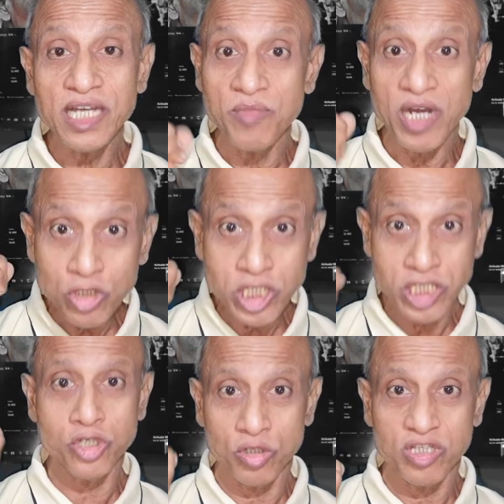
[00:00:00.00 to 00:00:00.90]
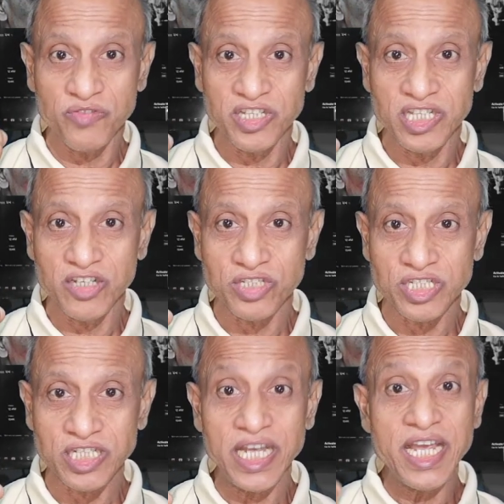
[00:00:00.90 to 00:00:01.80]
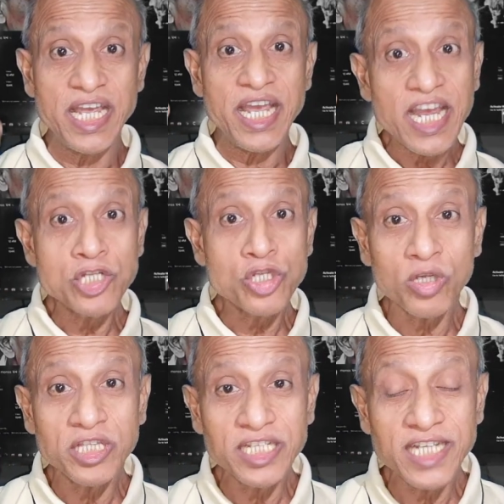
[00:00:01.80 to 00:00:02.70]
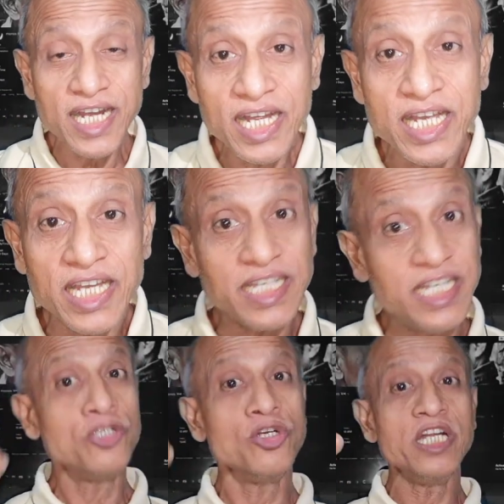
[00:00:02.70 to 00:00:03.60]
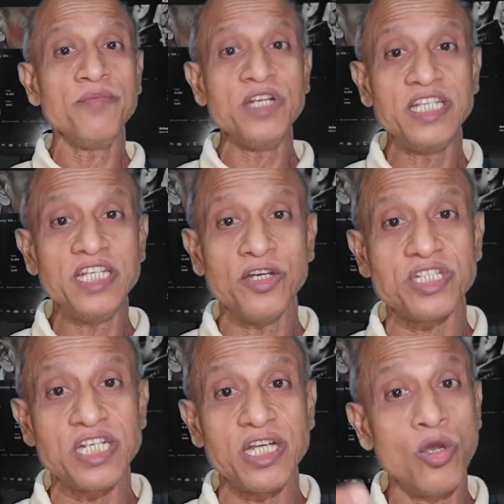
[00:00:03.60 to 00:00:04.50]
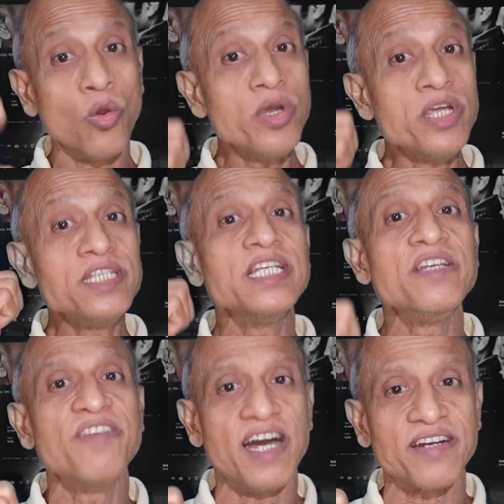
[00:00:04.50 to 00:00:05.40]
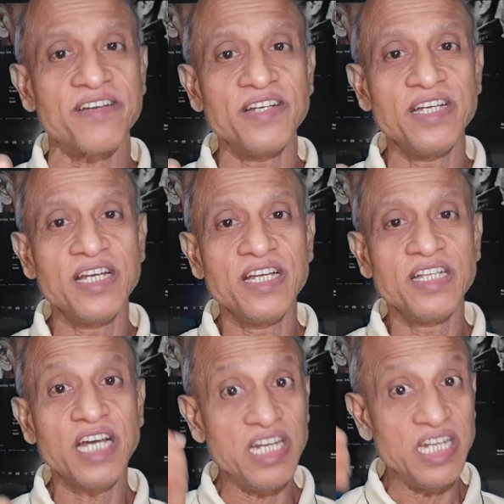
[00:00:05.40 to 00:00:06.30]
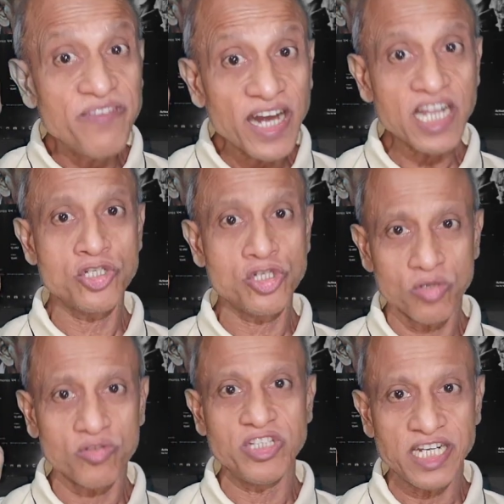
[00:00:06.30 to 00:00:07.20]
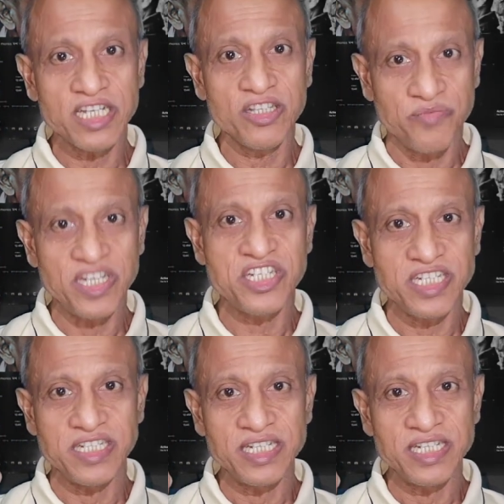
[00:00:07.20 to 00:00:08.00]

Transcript: তার মানসিক শক্তি বৃদ্ধি করছে এই শক্তিটা কি জন্যে বৃদ্ধি হচ্ছে ওই যে লিভার তার লিভারের শক্তিটা কিন্তু বেশি